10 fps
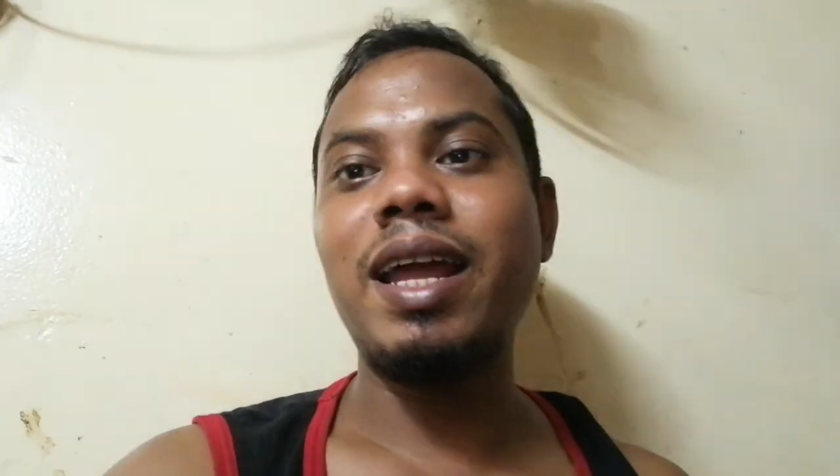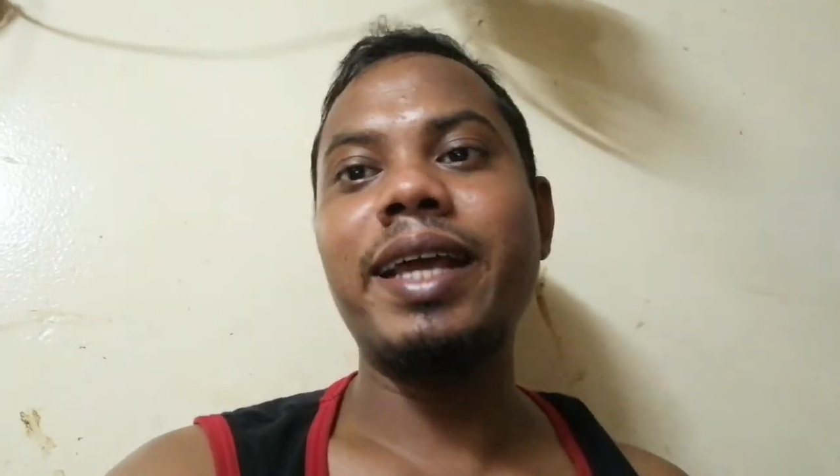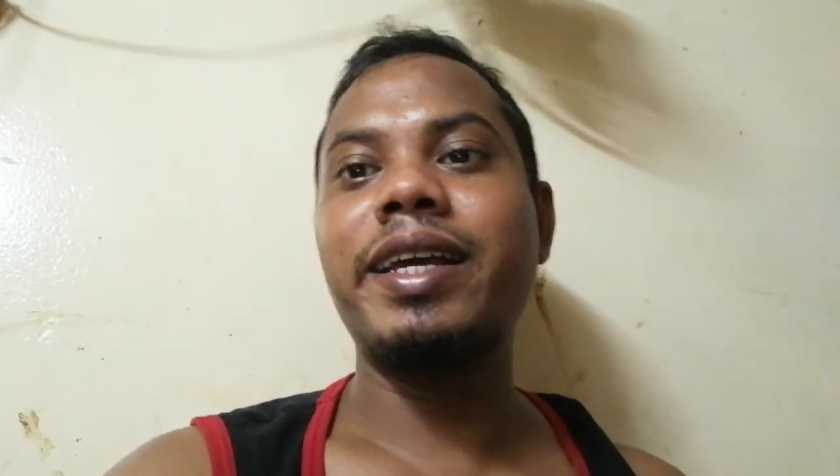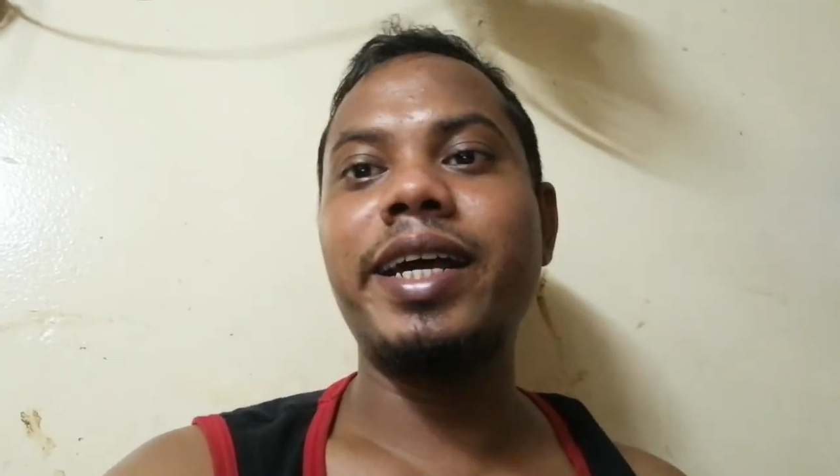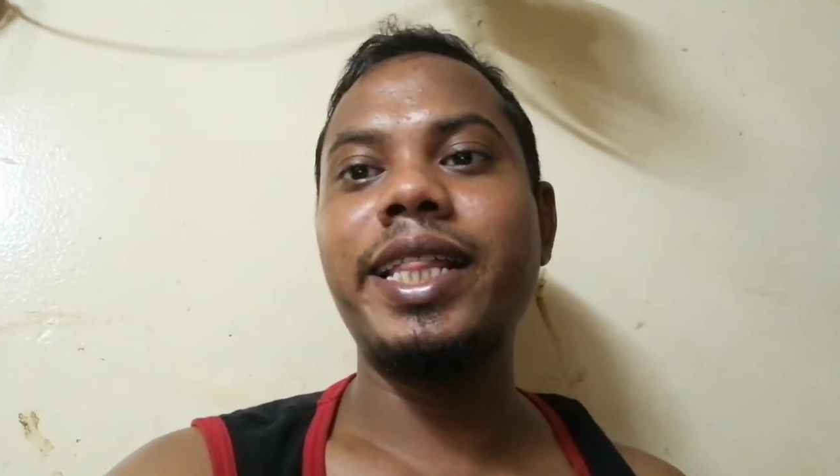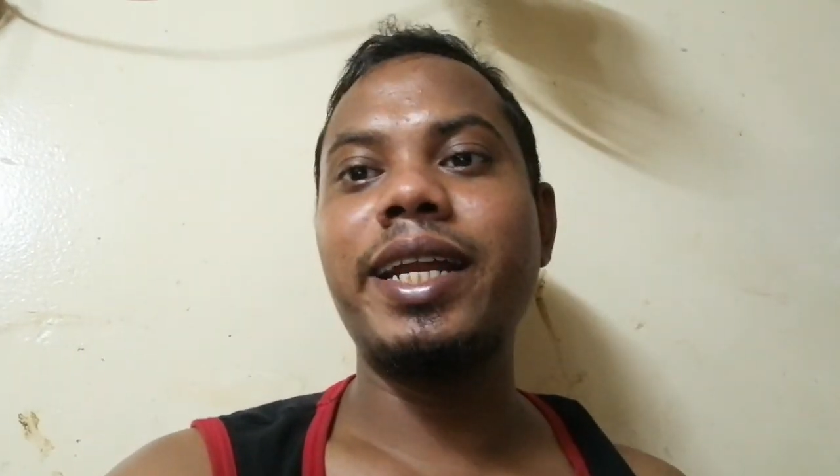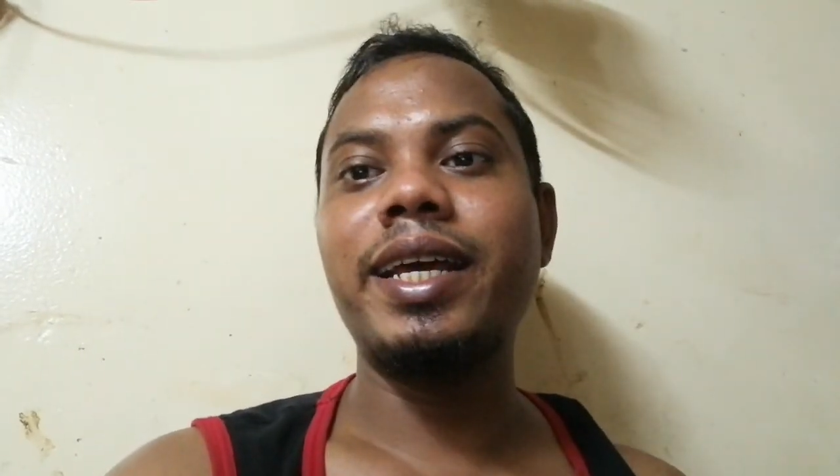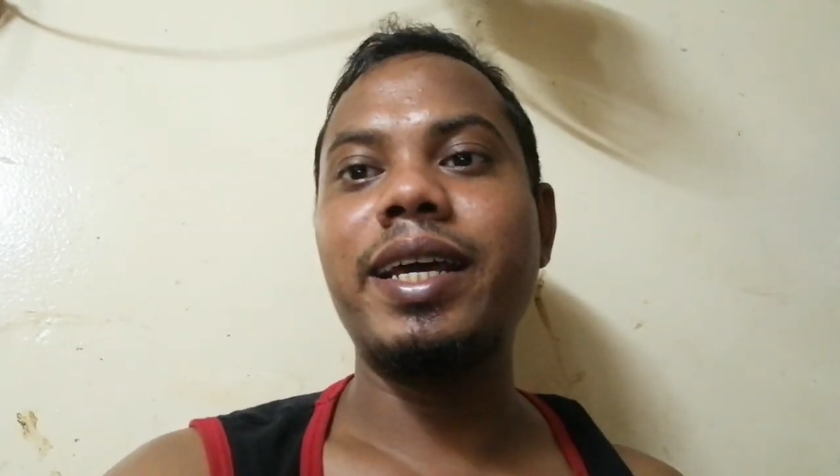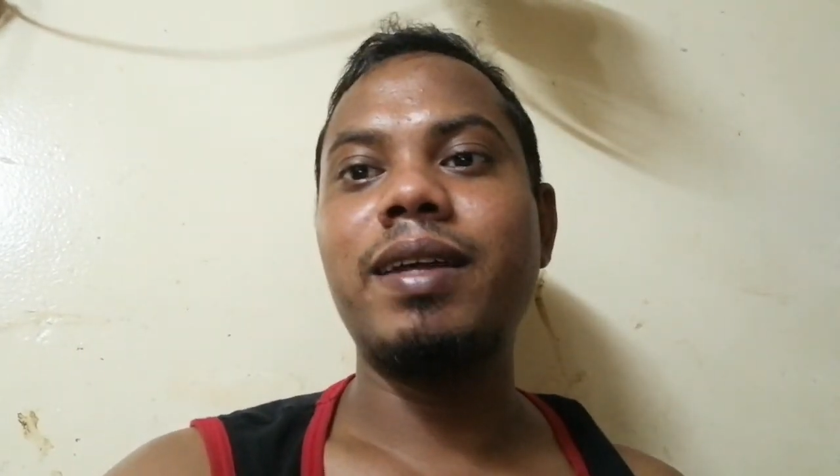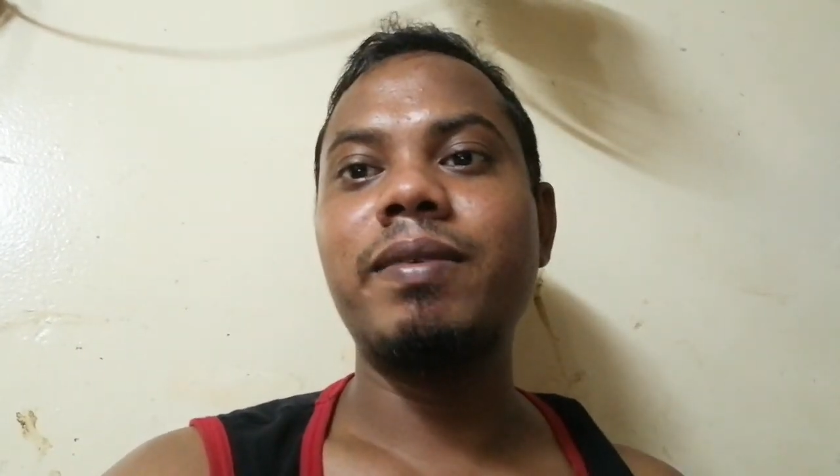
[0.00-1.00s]
तो लाइक कर
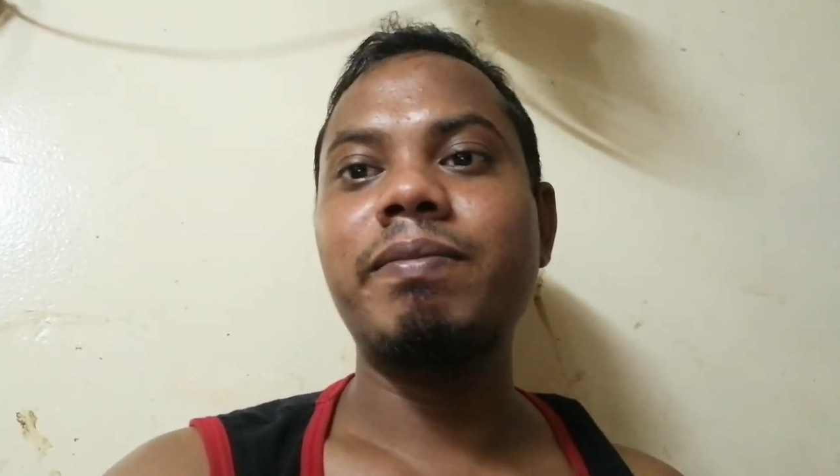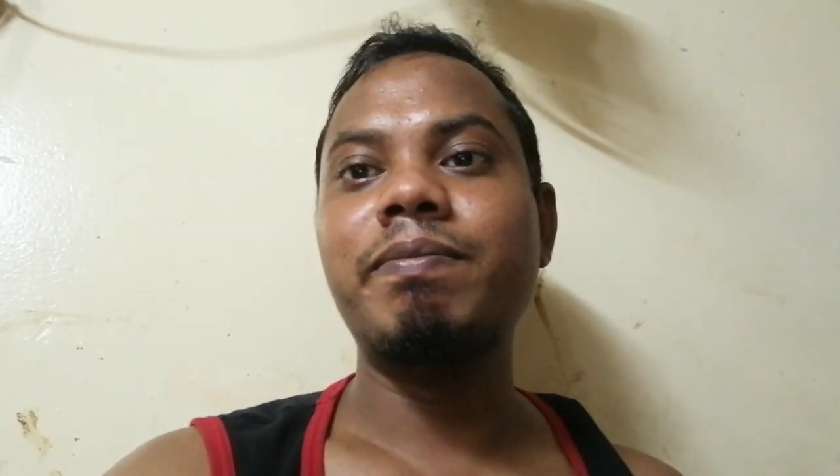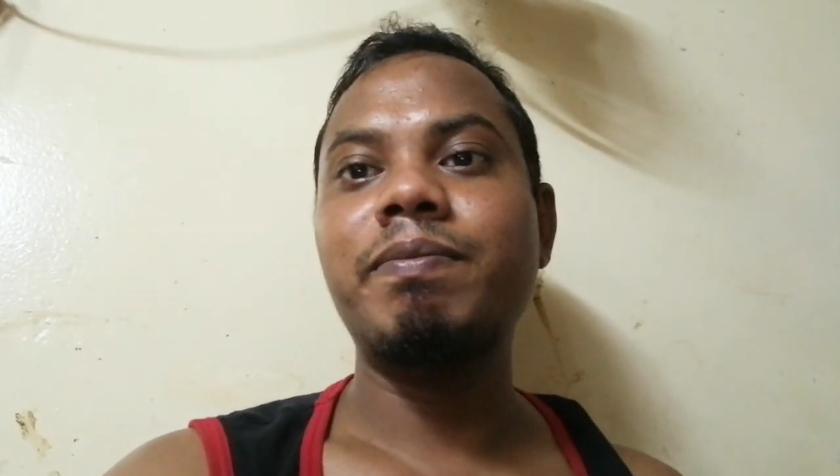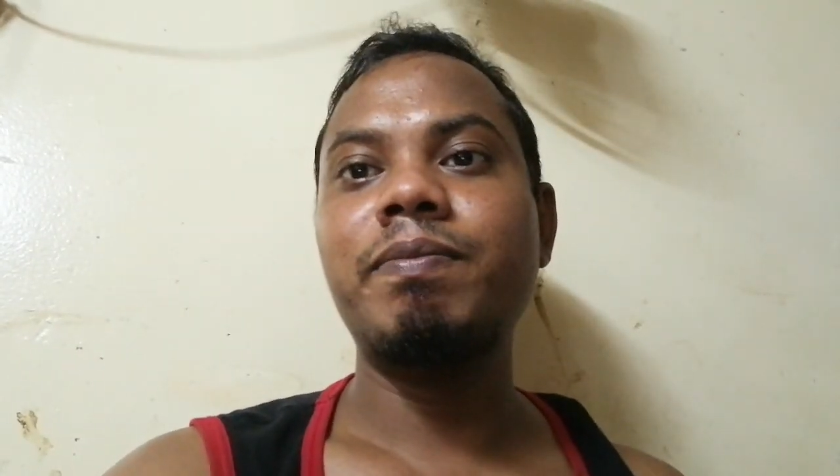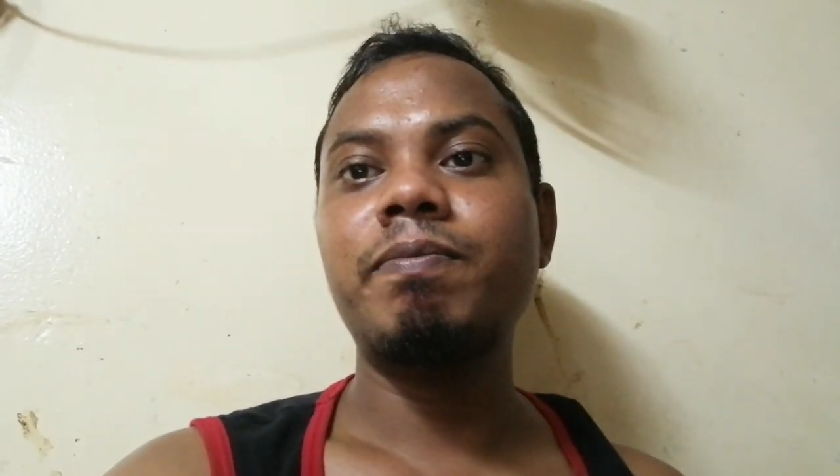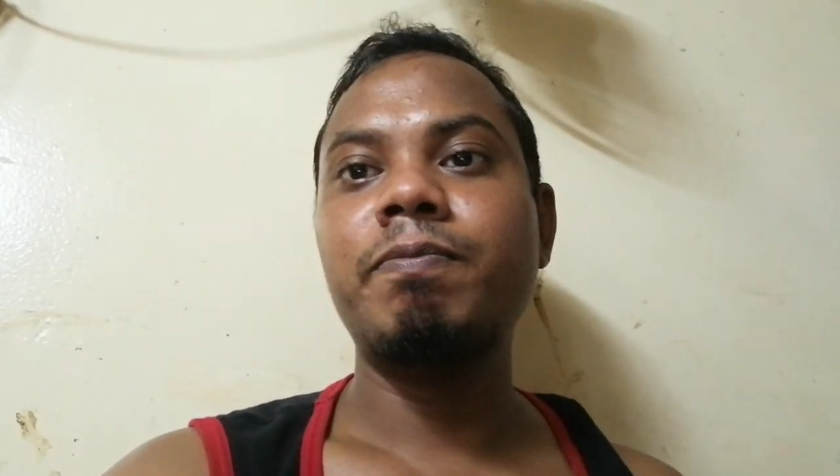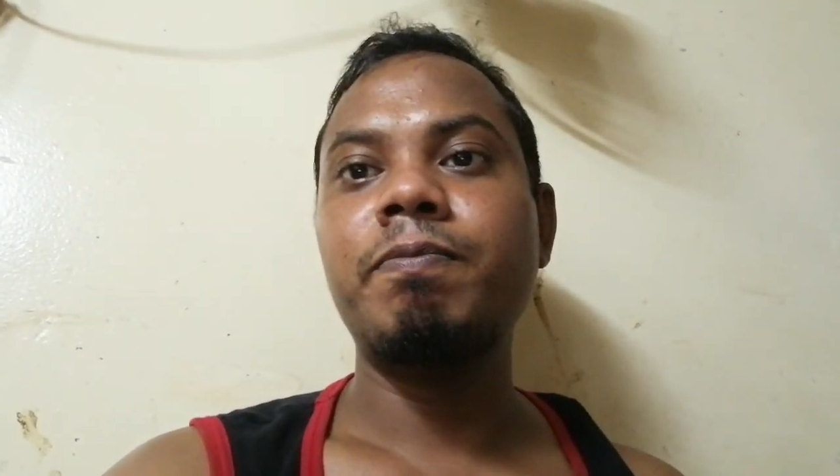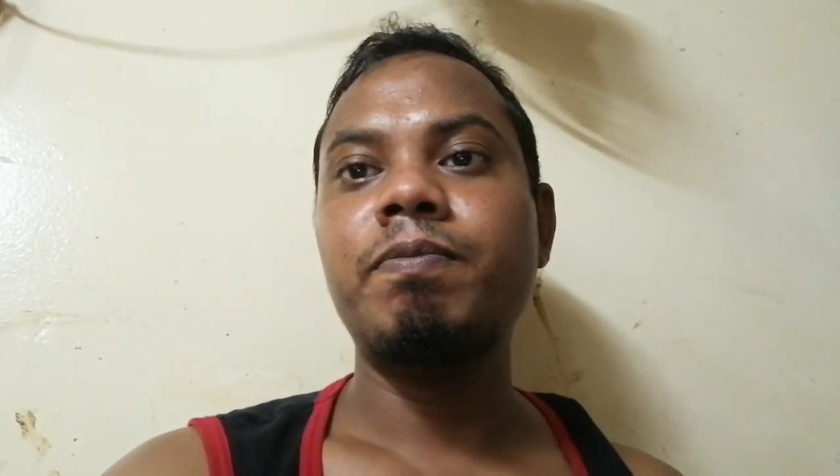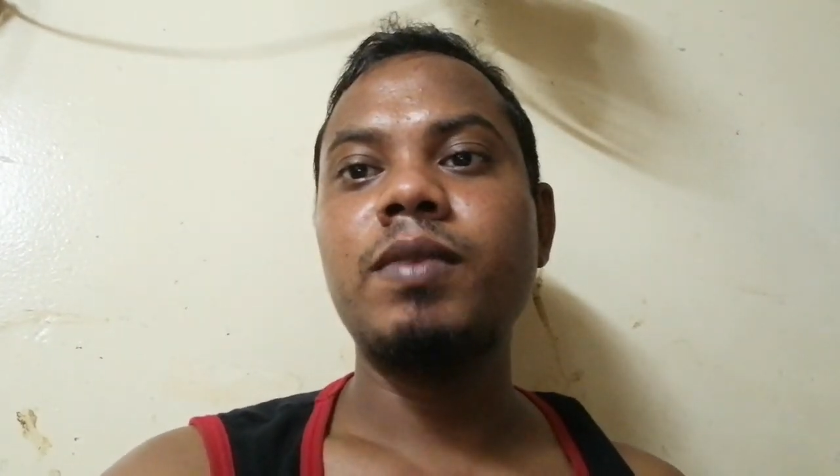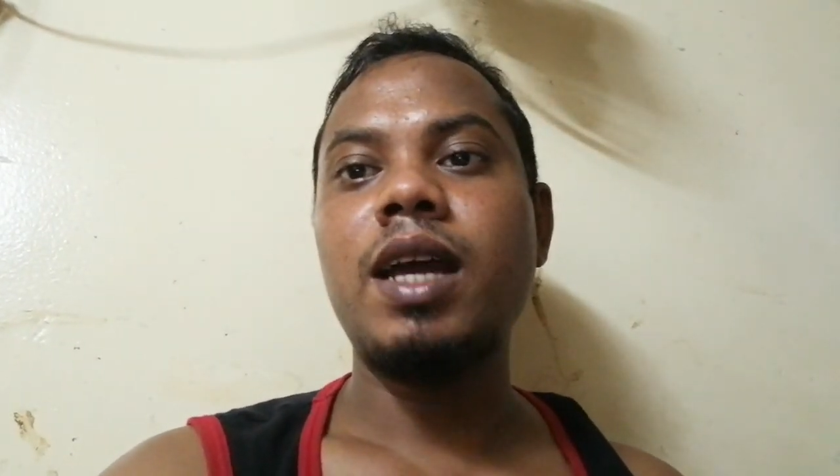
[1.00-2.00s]
देना
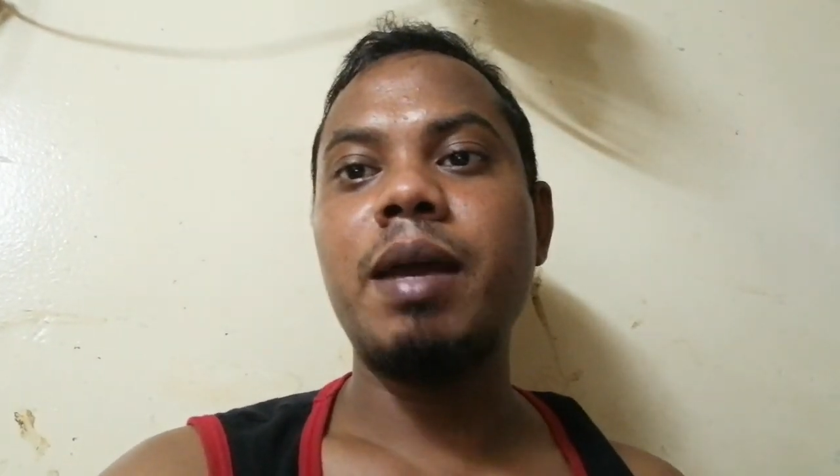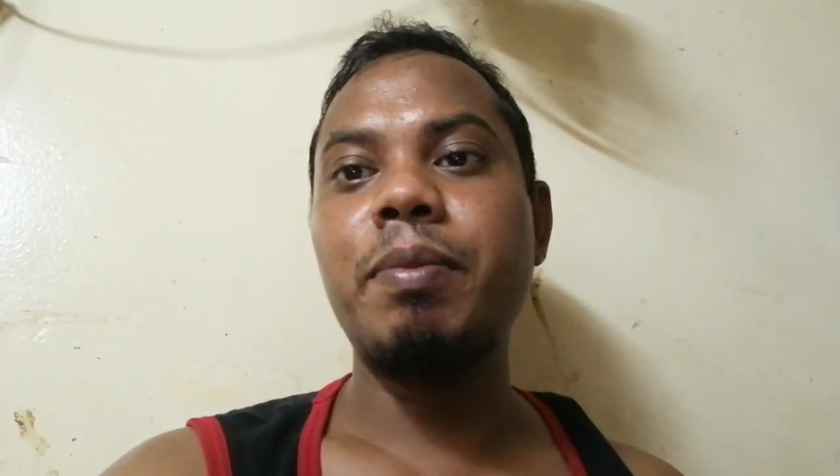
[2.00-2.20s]
यार